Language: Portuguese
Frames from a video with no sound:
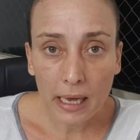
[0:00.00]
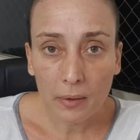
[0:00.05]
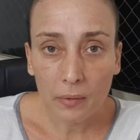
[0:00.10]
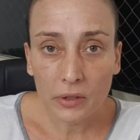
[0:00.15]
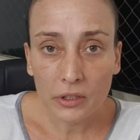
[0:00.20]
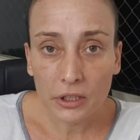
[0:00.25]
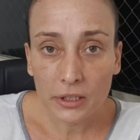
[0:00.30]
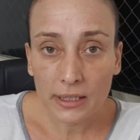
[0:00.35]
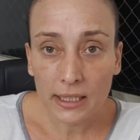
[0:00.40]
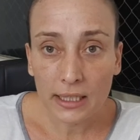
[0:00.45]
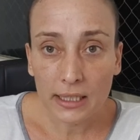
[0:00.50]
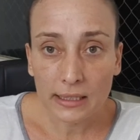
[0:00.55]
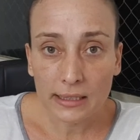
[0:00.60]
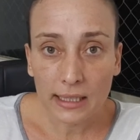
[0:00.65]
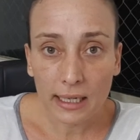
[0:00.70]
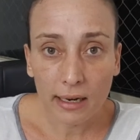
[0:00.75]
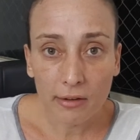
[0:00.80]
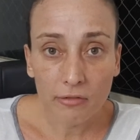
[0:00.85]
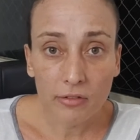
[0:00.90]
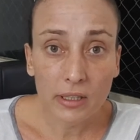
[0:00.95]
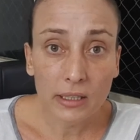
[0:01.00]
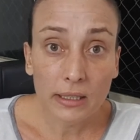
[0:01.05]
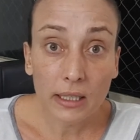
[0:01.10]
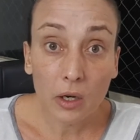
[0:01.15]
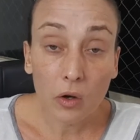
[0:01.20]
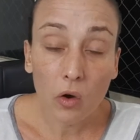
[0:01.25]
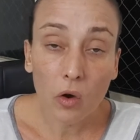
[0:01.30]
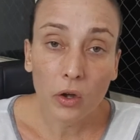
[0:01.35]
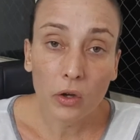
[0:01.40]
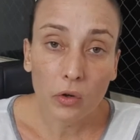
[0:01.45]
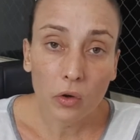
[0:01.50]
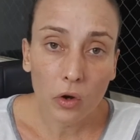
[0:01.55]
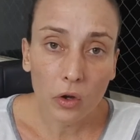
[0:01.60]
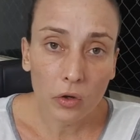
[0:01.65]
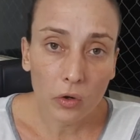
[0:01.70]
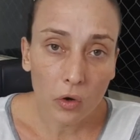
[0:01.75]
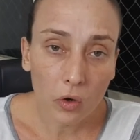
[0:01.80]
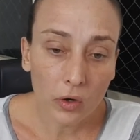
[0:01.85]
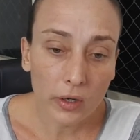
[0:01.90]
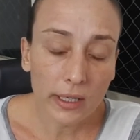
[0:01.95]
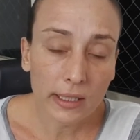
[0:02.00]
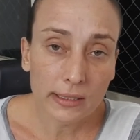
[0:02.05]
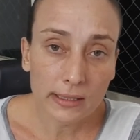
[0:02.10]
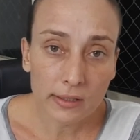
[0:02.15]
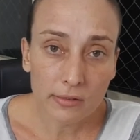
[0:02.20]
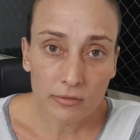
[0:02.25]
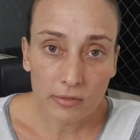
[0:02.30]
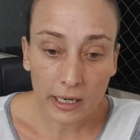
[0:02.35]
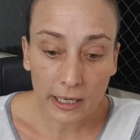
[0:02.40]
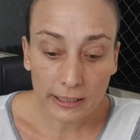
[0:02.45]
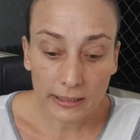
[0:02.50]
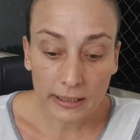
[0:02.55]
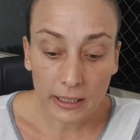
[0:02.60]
água, descansa, levanta, corre, corre, corre e assim vai.